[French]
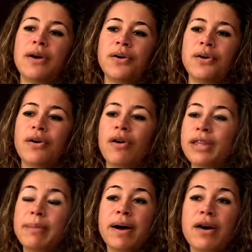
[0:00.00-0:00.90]
Euh, en
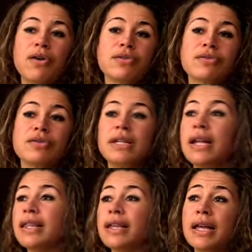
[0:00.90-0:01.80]
apparence, c'est
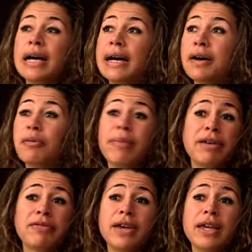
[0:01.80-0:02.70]
la nana euh,
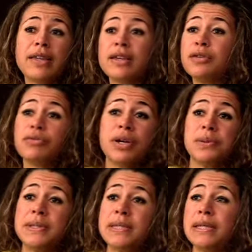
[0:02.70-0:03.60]
parfaite à qui tout
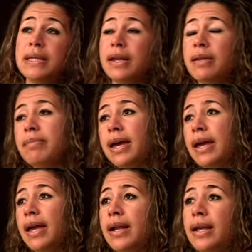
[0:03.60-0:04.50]
réussit, elle est
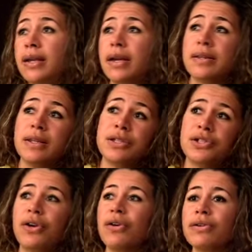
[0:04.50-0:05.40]
belle, elle est
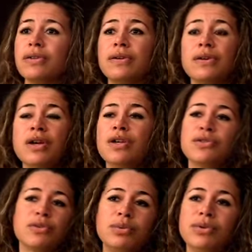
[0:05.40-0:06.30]
intelligente, euh,
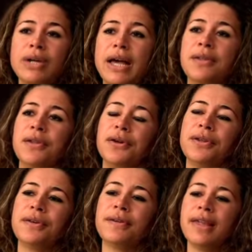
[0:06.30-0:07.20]
son boulot
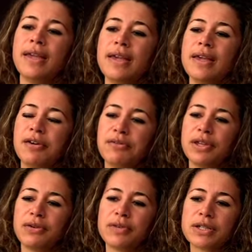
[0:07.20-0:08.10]
cartonne. Et en
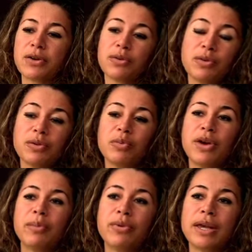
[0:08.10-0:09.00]
fait, on va se rendre compte peu
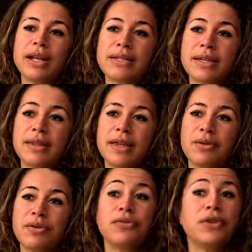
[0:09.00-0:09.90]
à peu qu'elle a
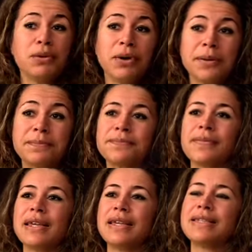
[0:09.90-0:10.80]
certaines fêlures
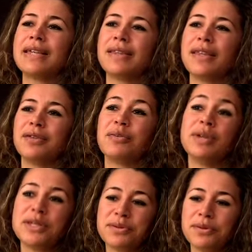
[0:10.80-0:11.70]
certaines
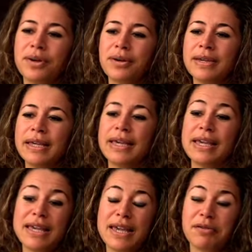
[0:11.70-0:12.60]
blessures.
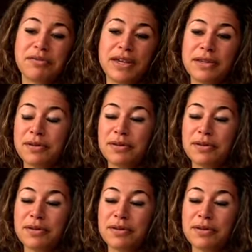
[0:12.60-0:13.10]
Et en fait,